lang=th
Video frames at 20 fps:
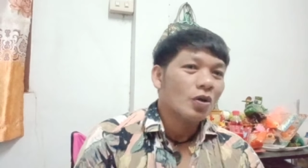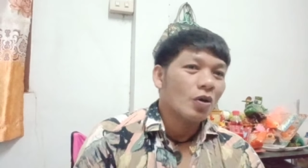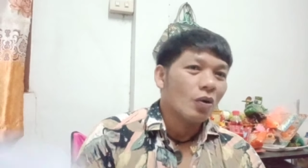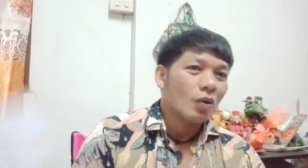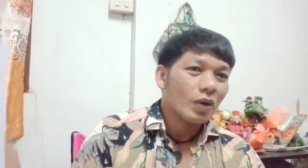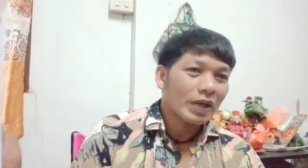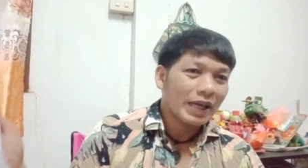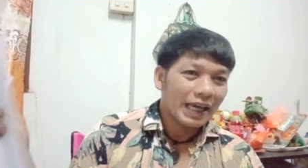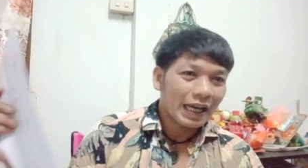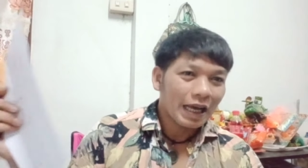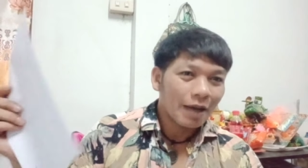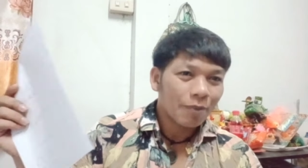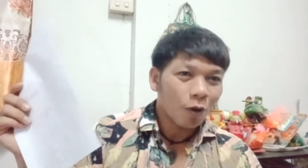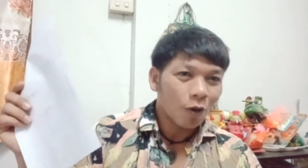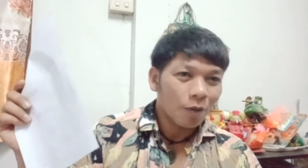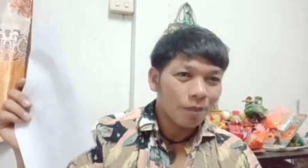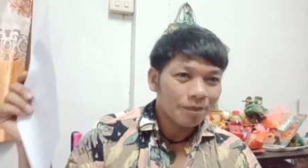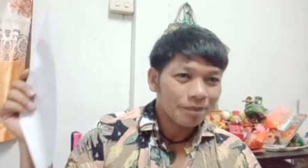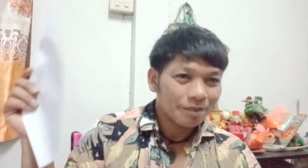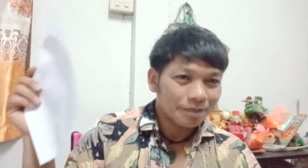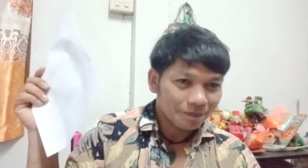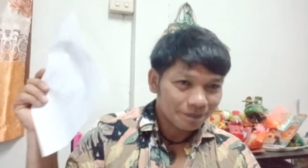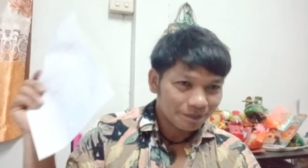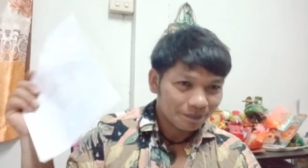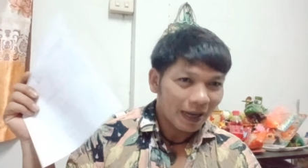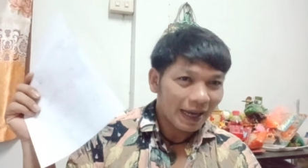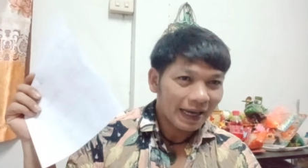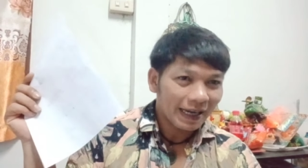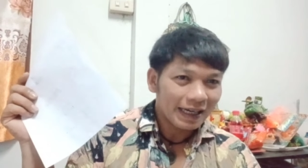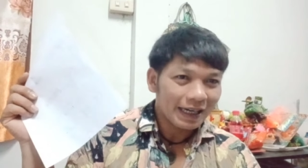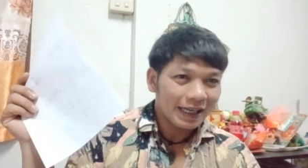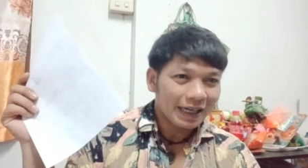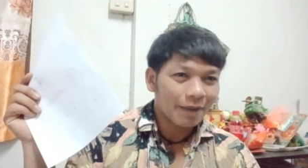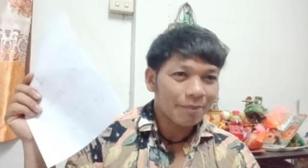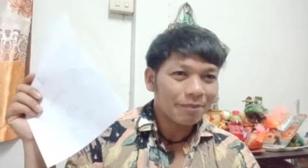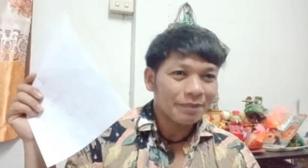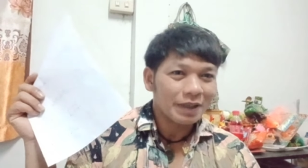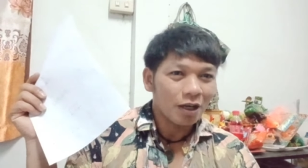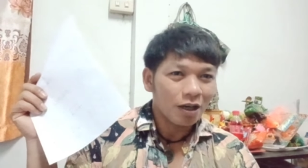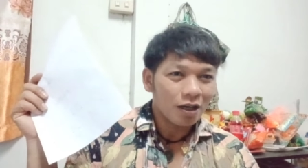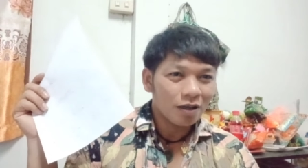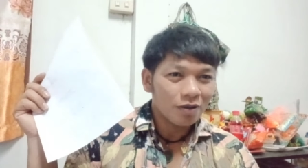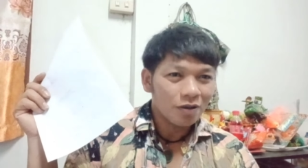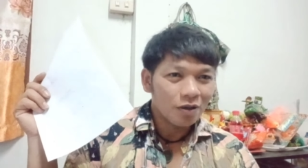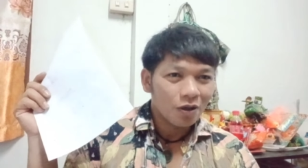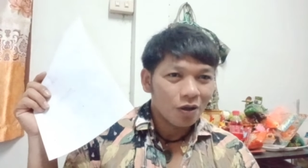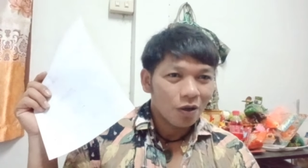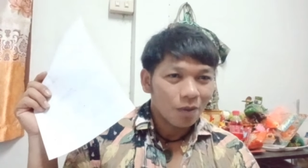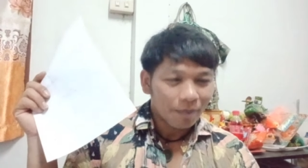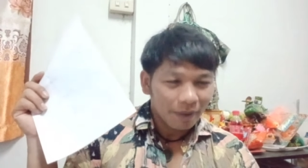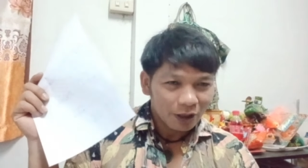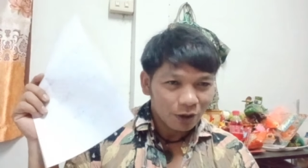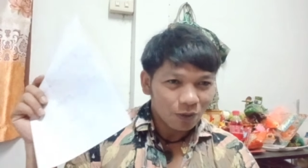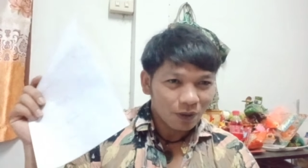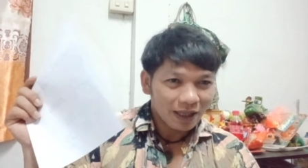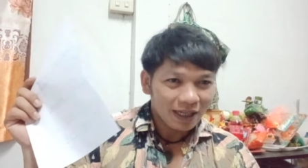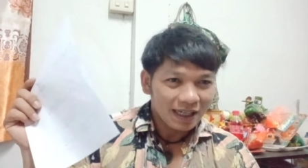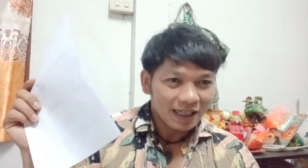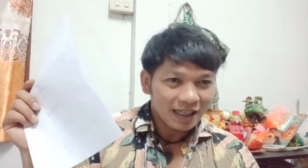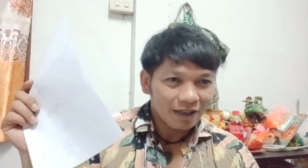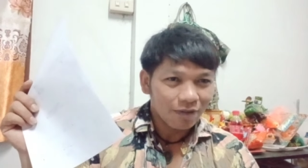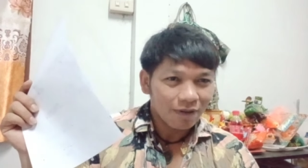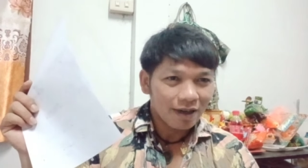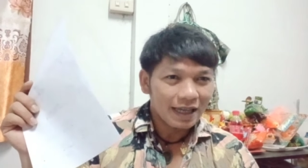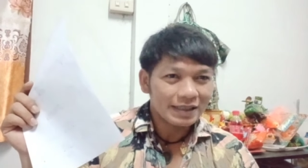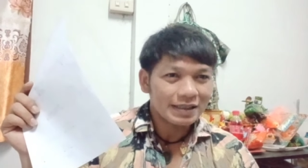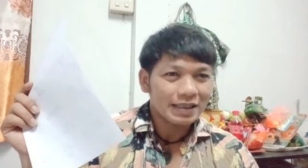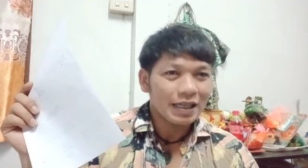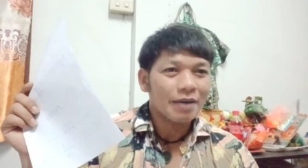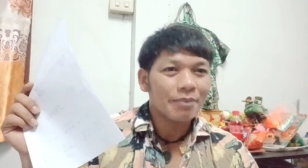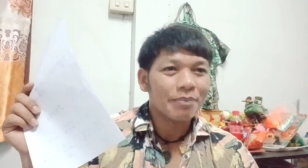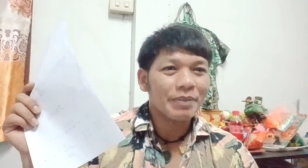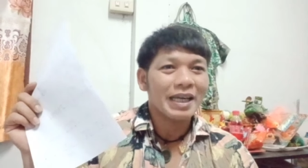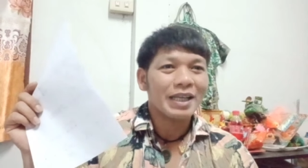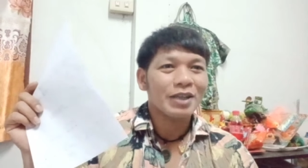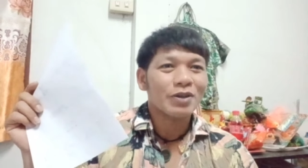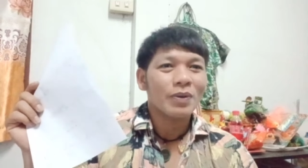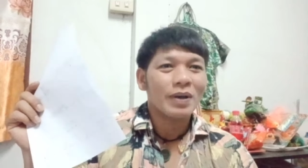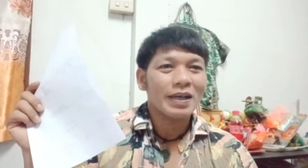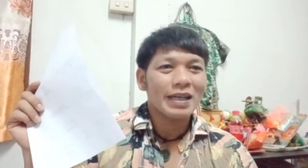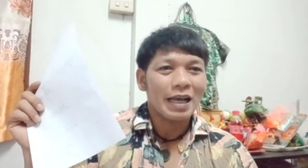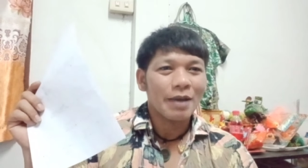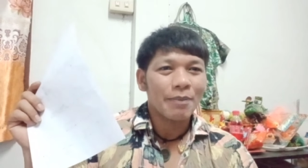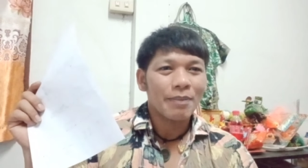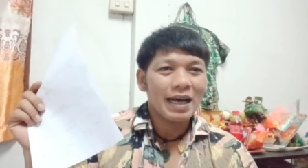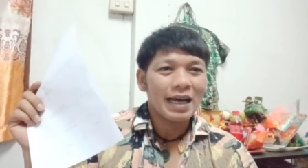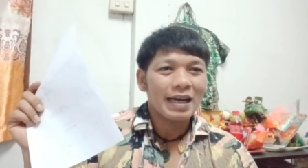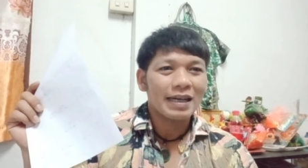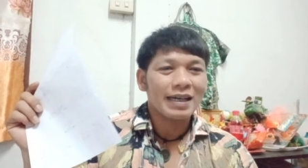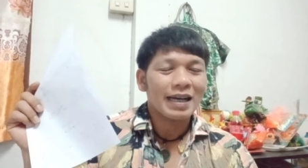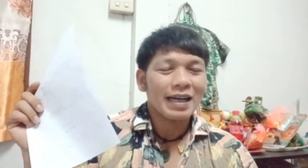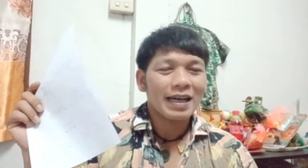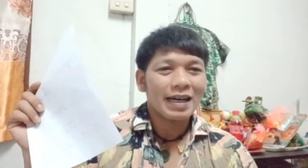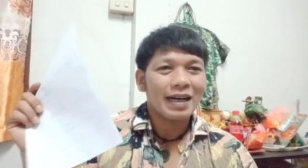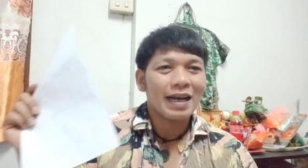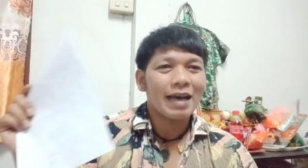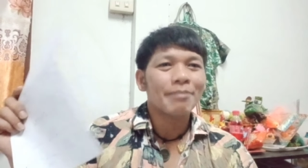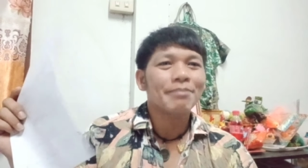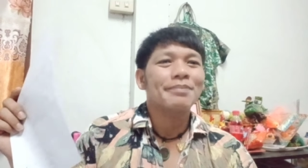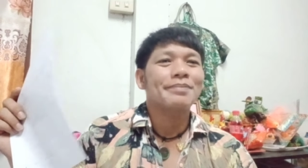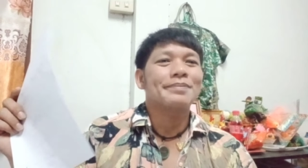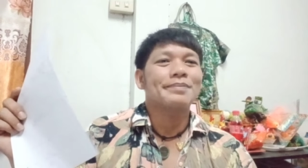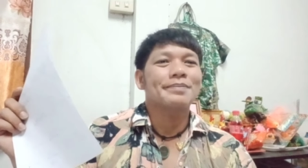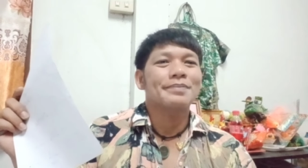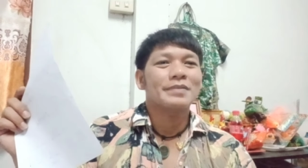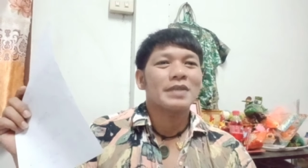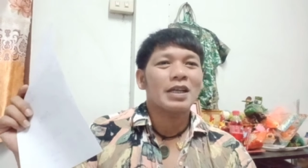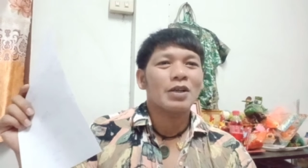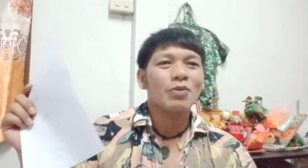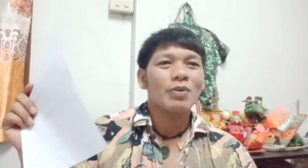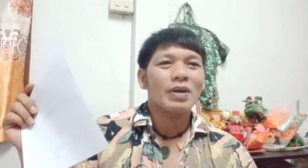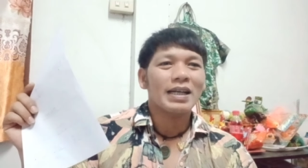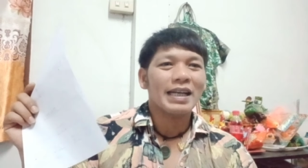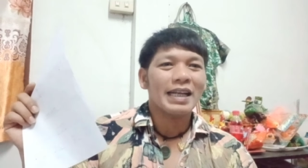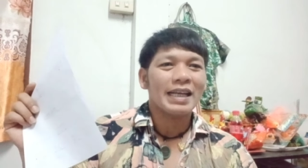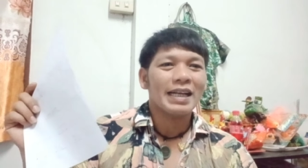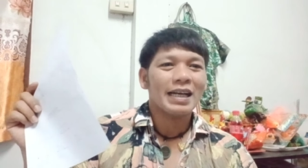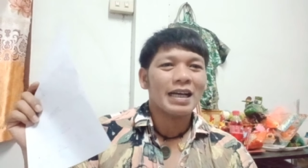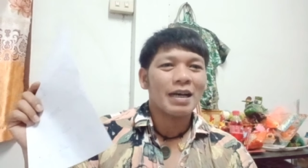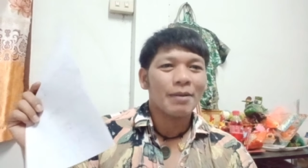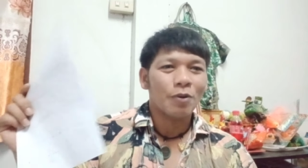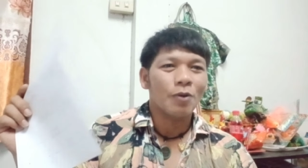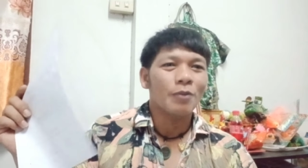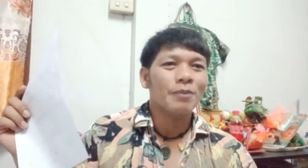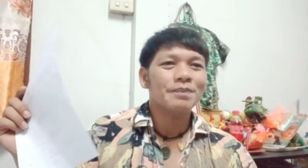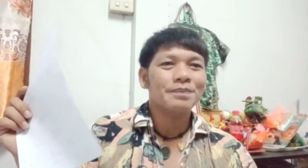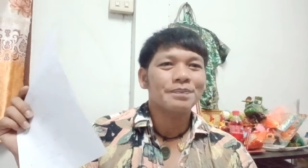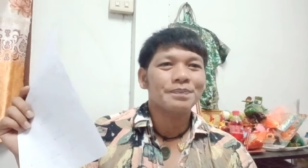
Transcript: โอเคครับผมไปกันเลยครับเดี๋ยวไปดูกันเลยว่าจะมีตัวไหนบ้างนะครับ ในงวดนี้นะครับผม